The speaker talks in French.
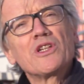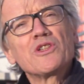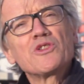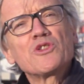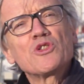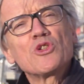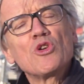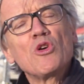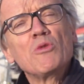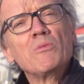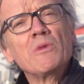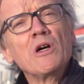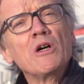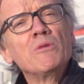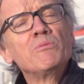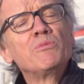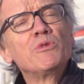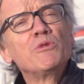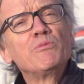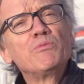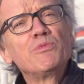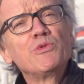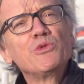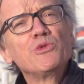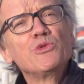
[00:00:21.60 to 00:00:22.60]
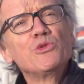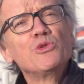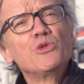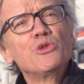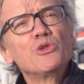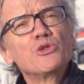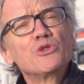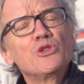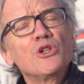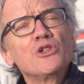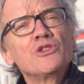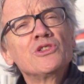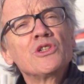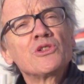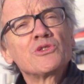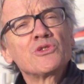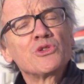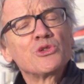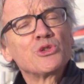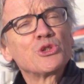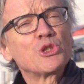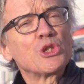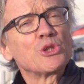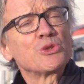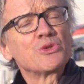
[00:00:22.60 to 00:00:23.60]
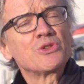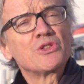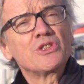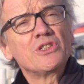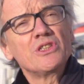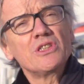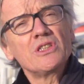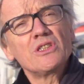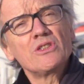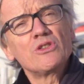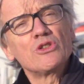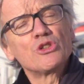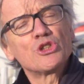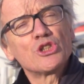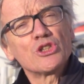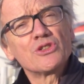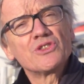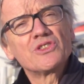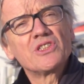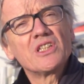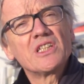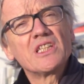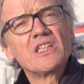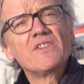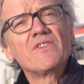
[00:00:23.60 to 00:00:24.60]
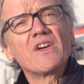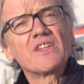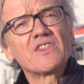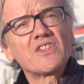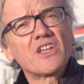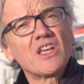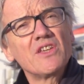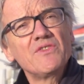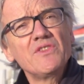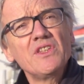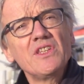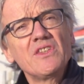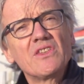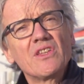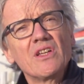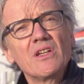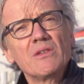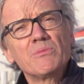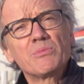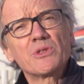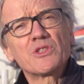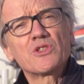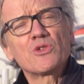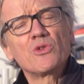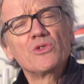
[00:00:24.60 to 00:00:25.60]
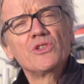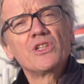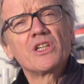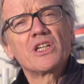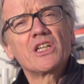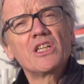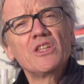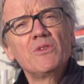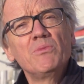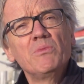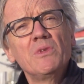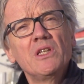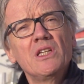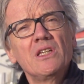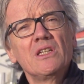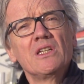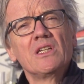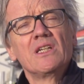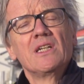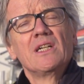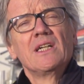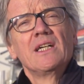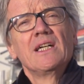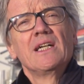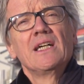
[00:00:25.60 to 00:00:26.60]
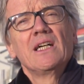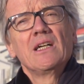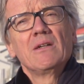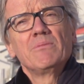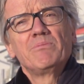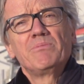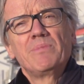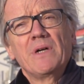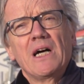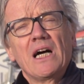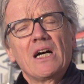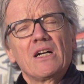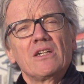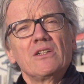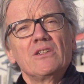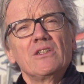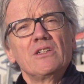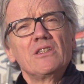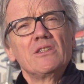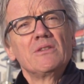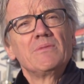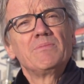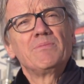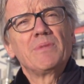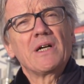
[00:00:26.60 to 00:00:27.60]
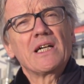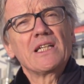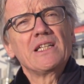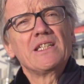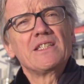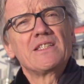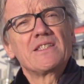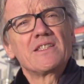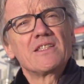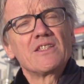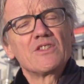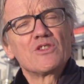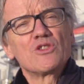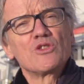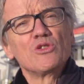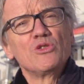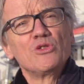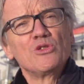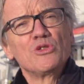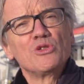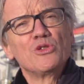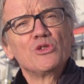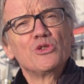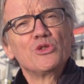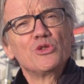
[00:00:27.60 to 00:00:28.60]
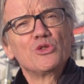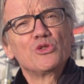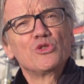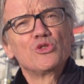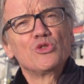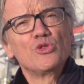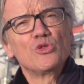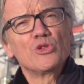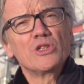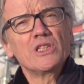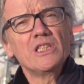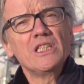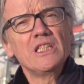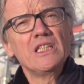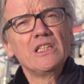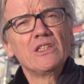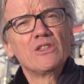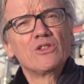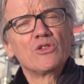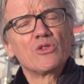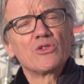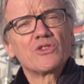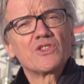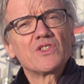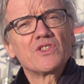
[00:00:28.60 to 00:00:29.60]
en sommes un peu plus euh, d'un an de chantier, d'un chantier qui va très vite, hein, parce qu'on est rythmé par, euh, par les saisons euh, taurines. Donc